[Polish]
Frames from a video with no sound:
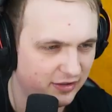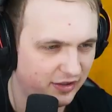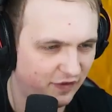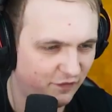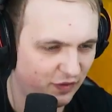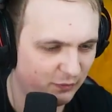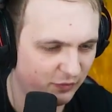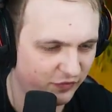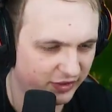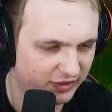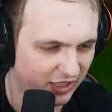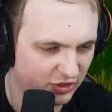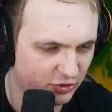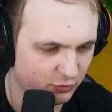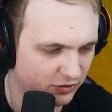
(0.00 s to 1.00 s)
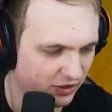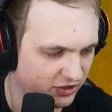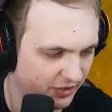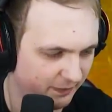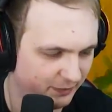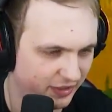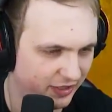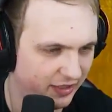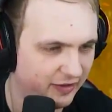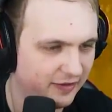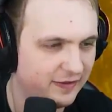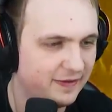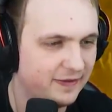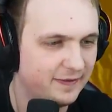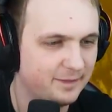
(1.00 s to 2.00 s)
Rafa mówi, ta żółta czapka.
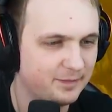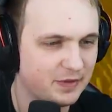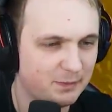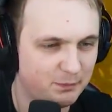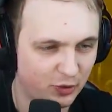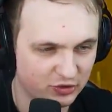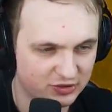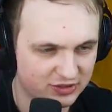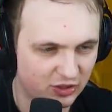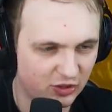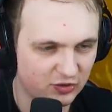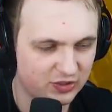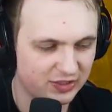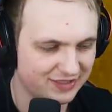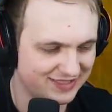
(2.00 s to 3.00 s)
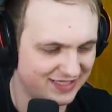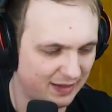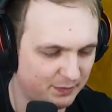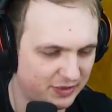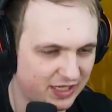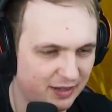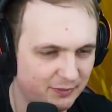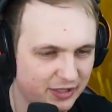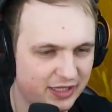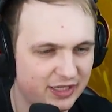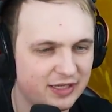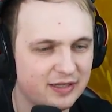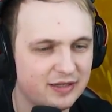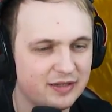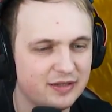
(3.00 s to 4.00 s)
Podskok,
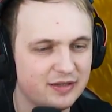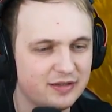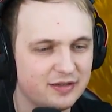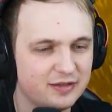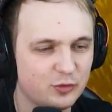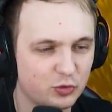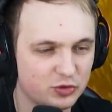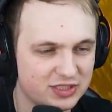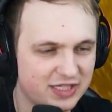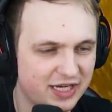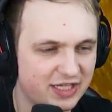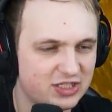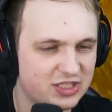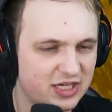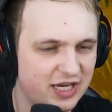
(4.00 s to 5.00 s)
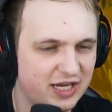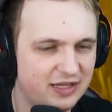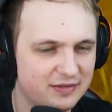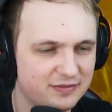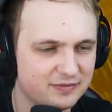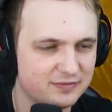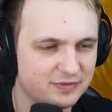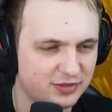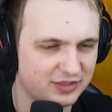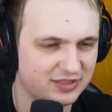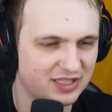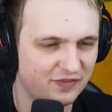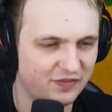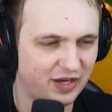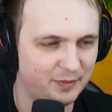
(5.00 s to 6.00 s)
zabijamy. Kucnięcie,
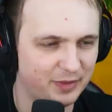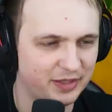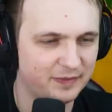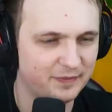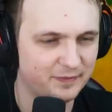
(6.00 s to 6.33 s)
zostawiamy.